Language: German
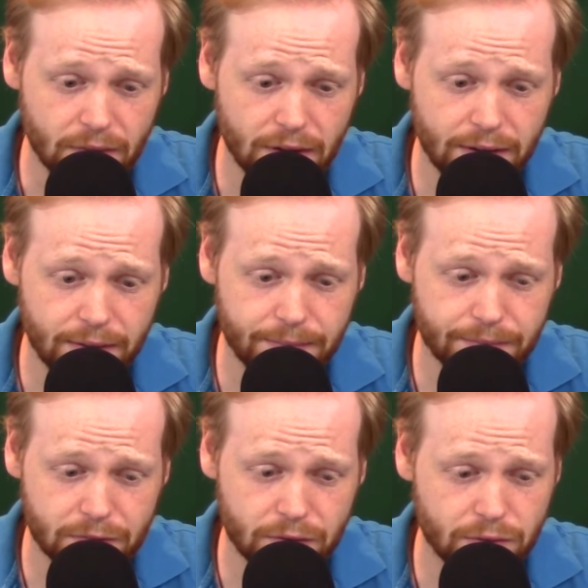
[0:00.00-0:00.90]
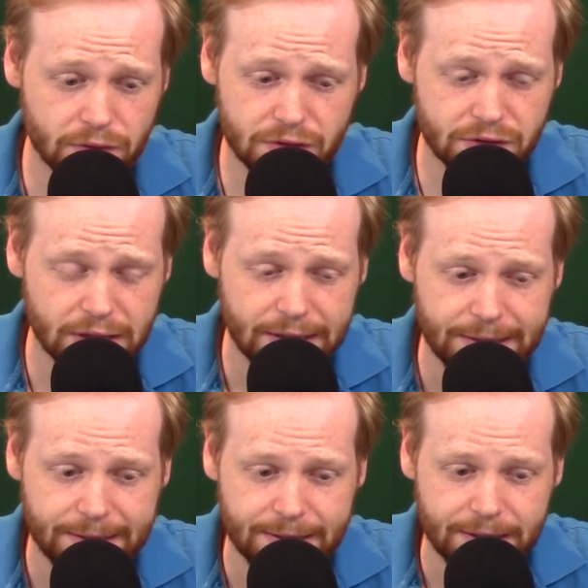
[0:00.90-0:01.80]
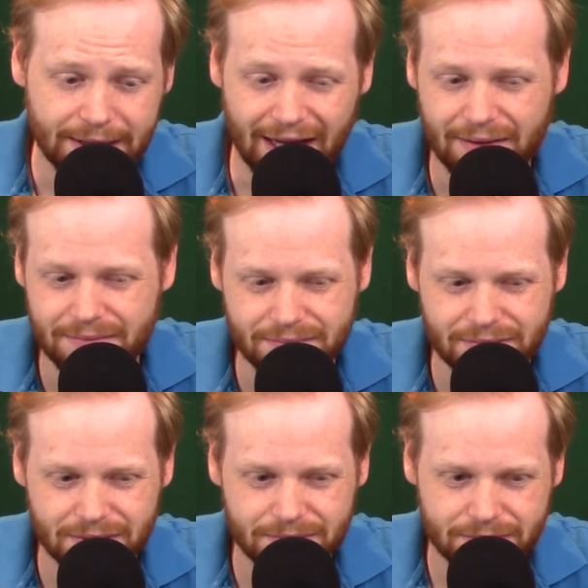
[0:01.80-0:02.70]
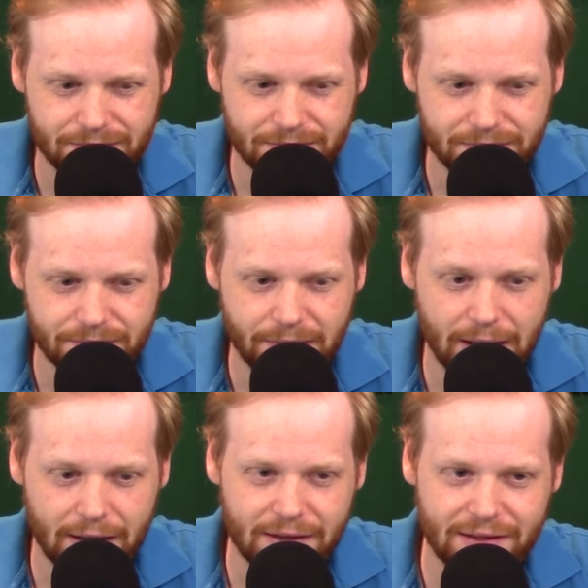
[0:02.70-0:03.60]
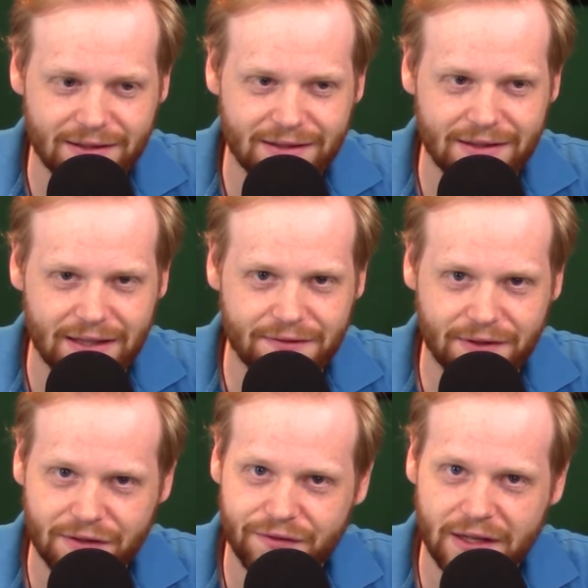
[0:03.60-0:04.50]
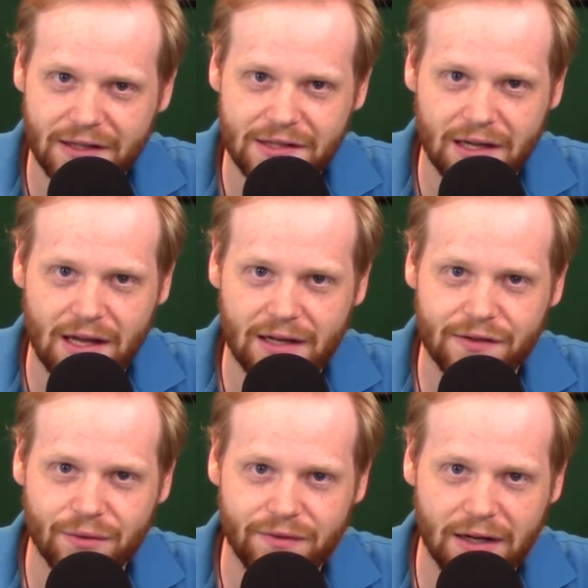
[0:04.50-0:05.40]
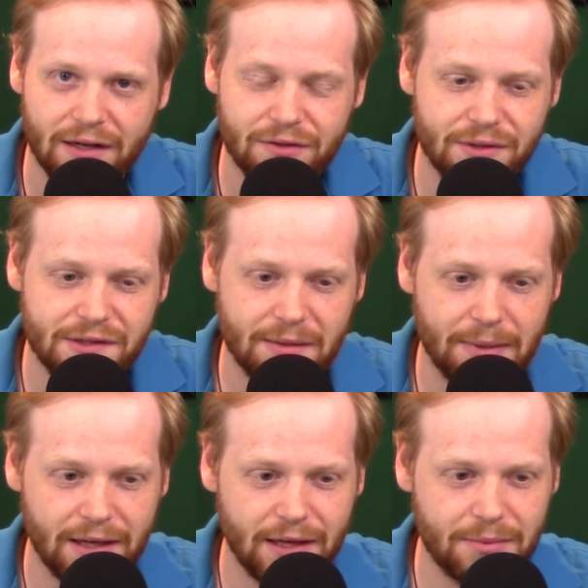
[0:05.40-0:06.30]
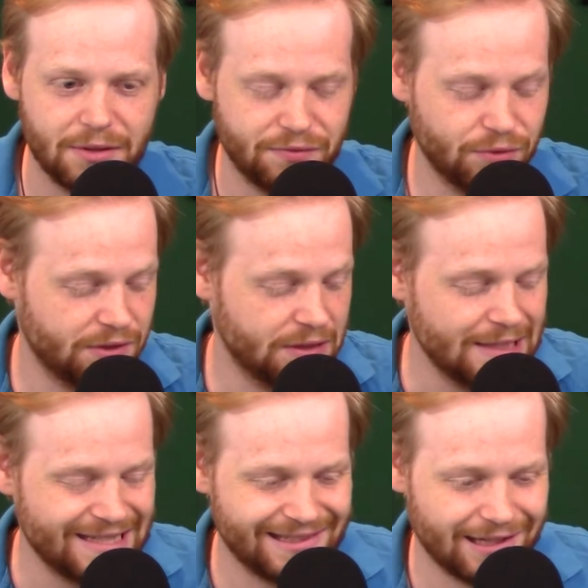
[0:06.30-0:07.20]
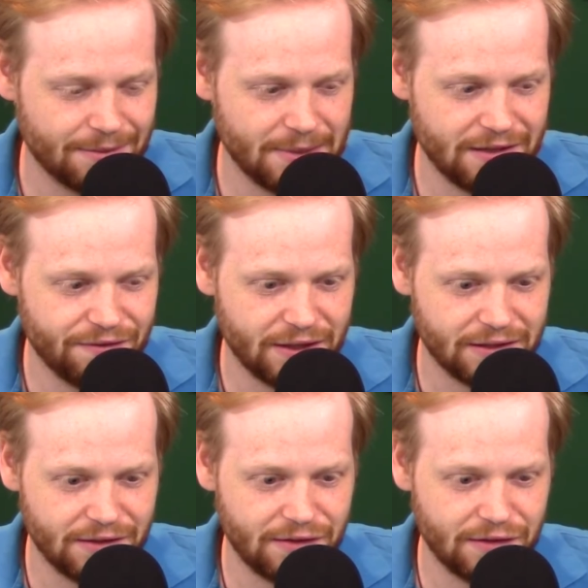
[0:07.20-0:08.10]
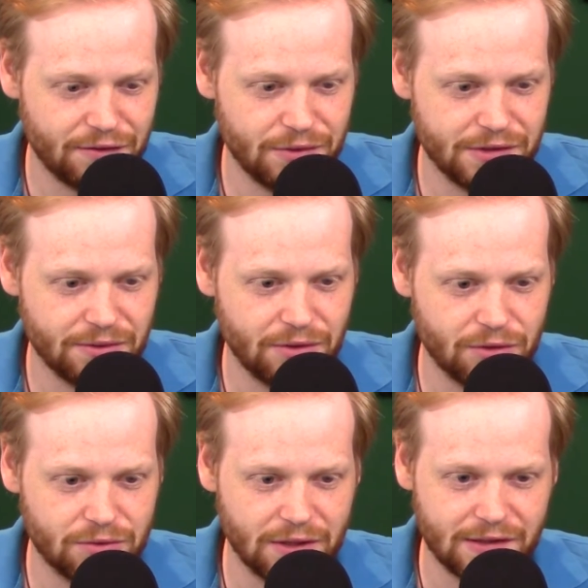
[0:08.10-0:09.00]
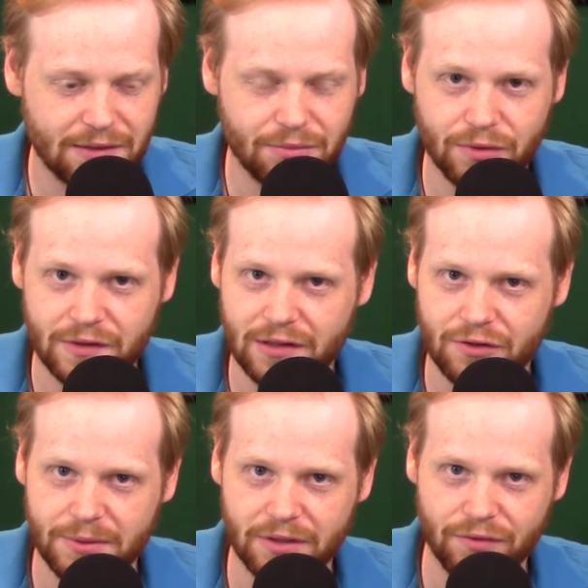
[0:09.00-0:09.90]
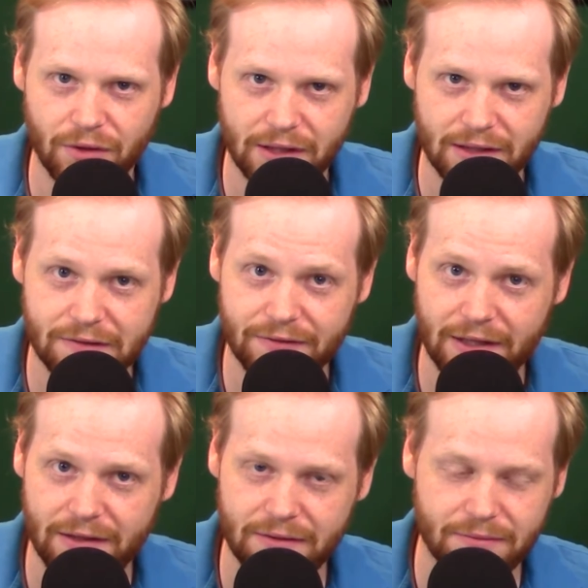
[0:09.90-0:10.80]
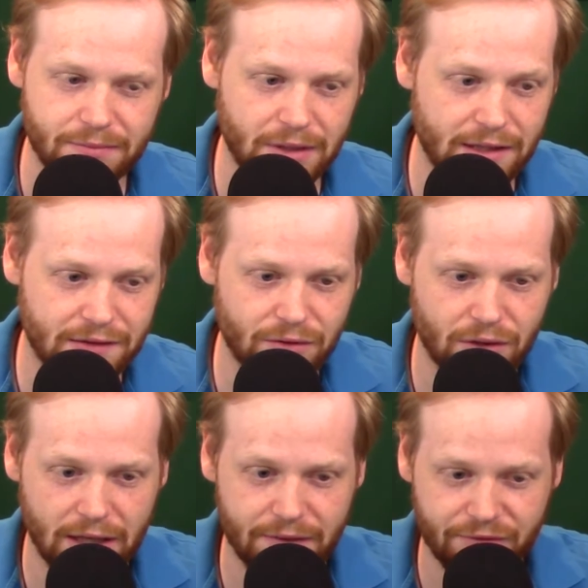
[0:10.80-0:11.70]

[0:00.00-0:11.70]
Ähm, und ja, ein paar äh, etwas gefährlichere Aktionen waren natürlich dabei, aber ich würde sagen, im Endeffekt ist es natürlich auch in Ordnung, dass dann Borussia das Spiel gewonnen hat, weil man hatte noch einen